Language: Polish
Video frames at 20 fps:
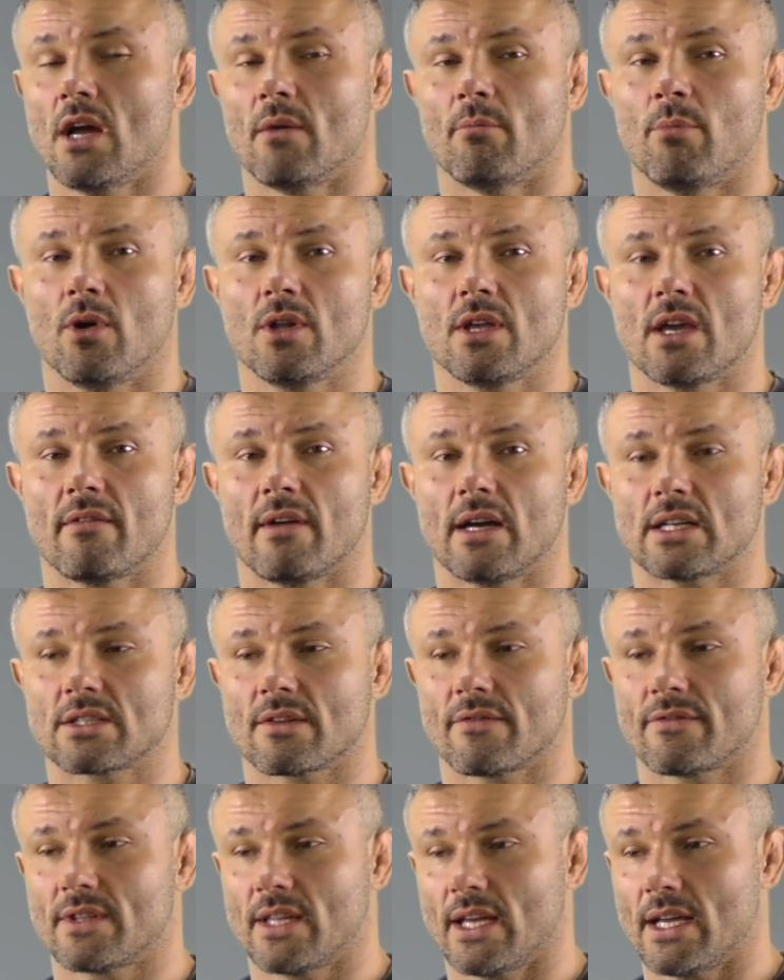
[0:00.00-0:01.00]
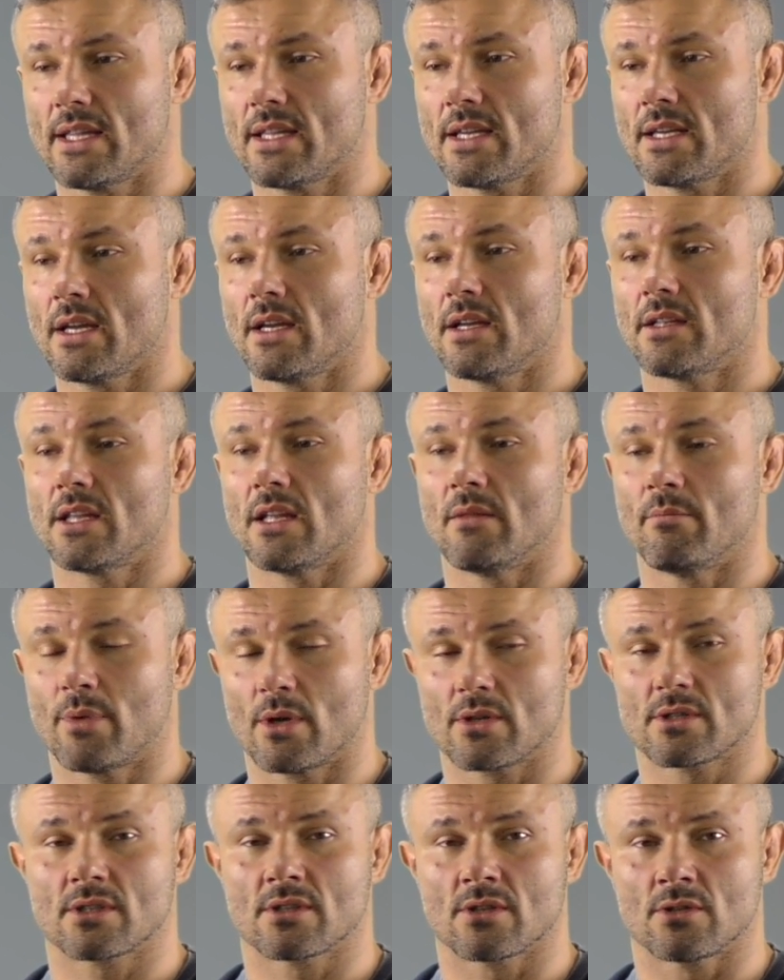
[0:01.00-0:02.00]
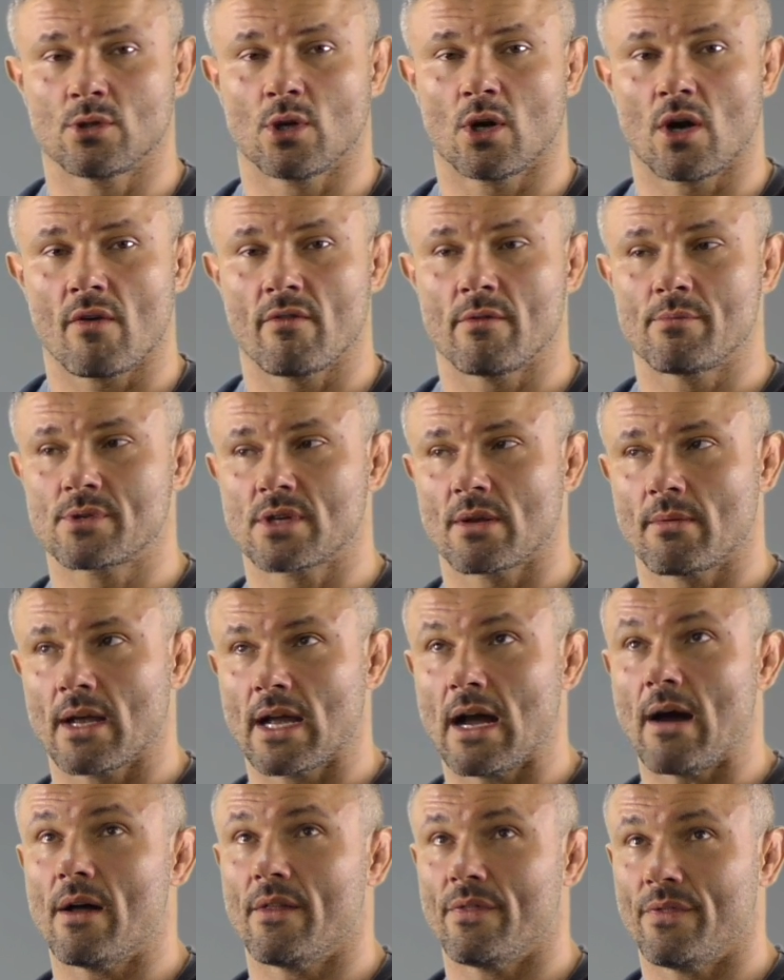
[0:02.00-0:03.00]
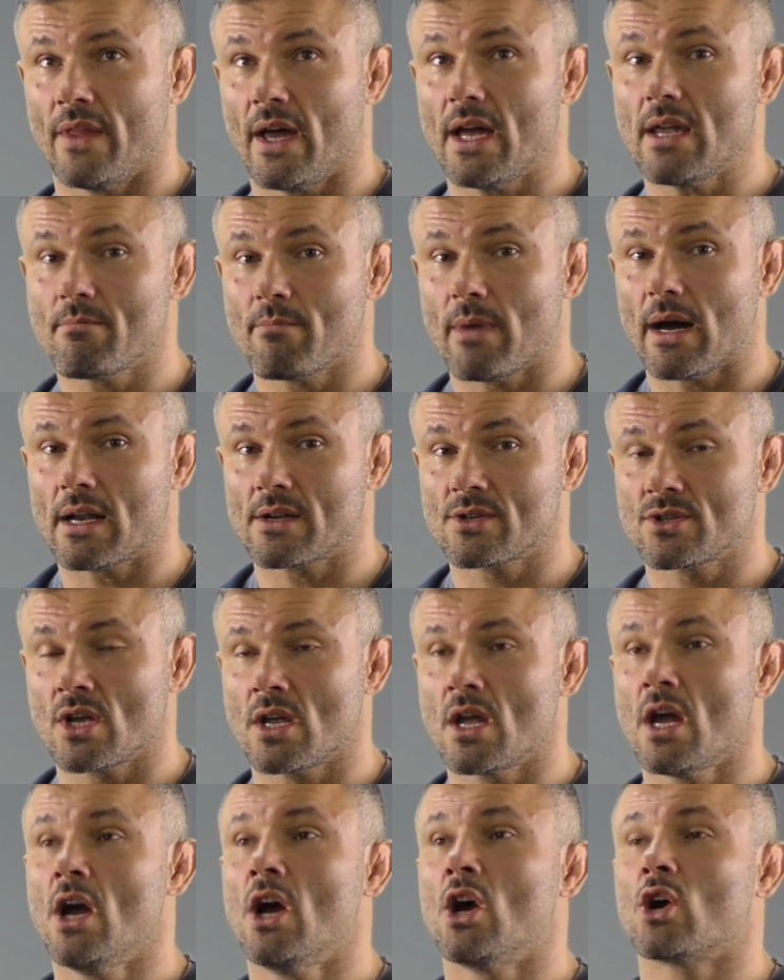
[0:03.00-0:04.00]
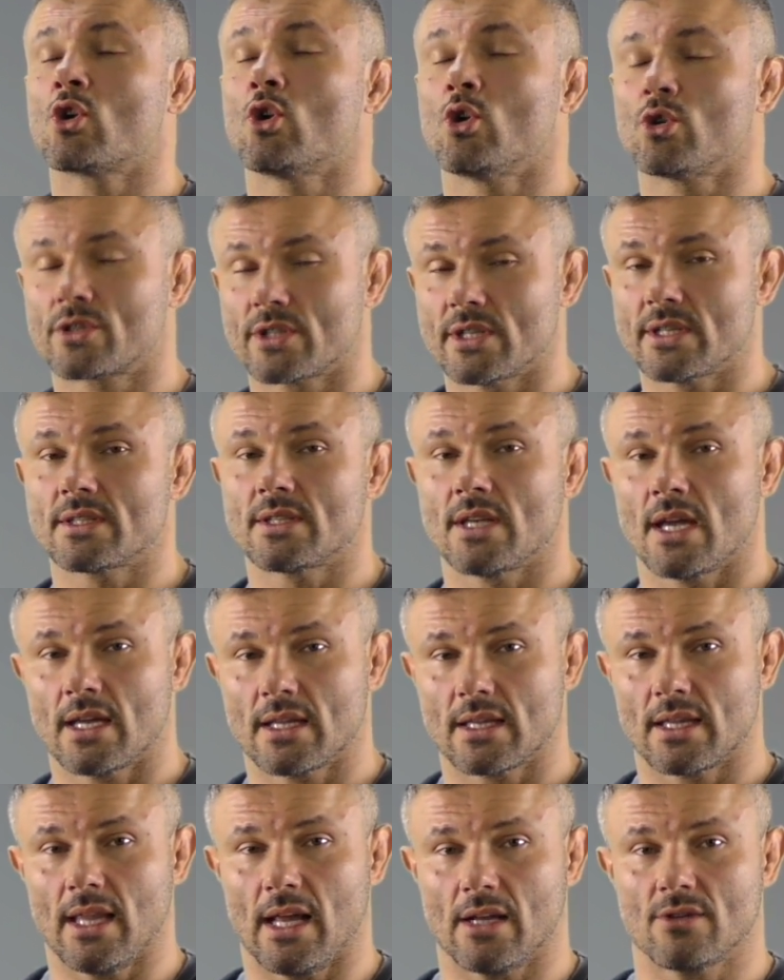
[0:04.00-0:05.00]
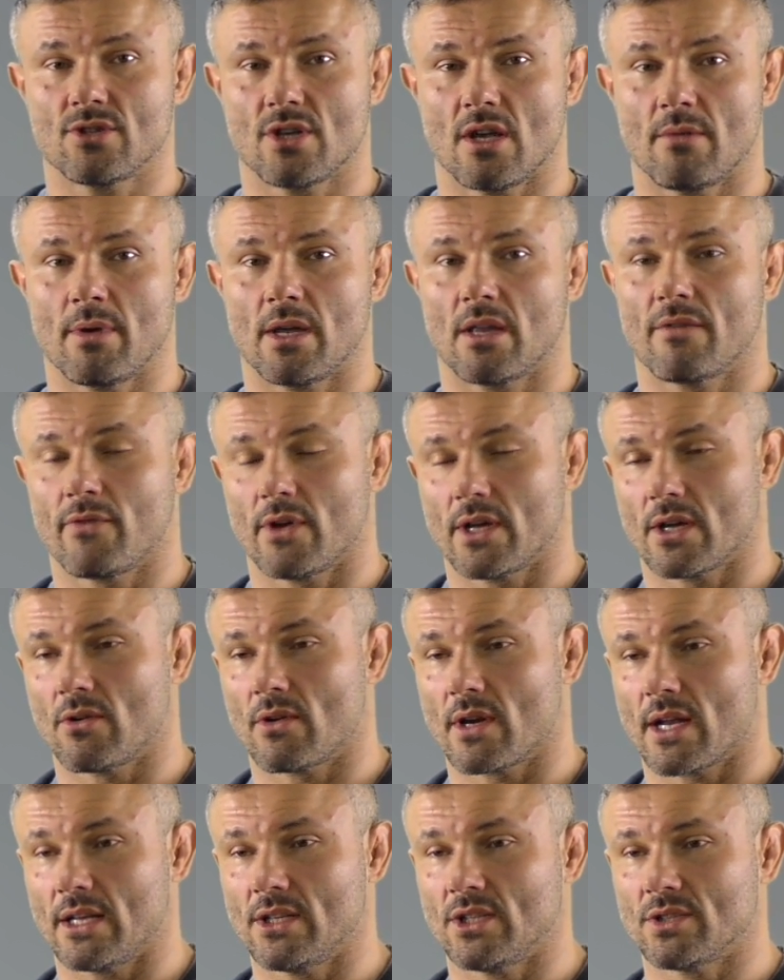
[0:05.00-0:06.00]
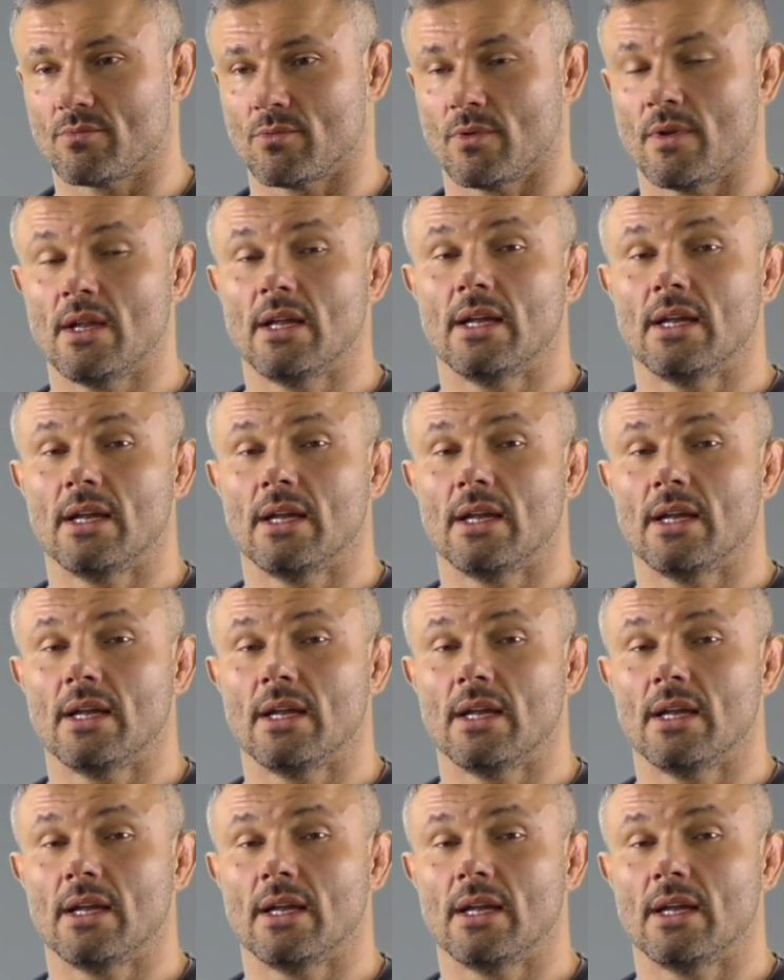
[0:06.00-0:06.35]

ponieważ wtedy ten proces oddechowy przebiega najbardziej korzystnie dla Ciebie i Twojego organizmu.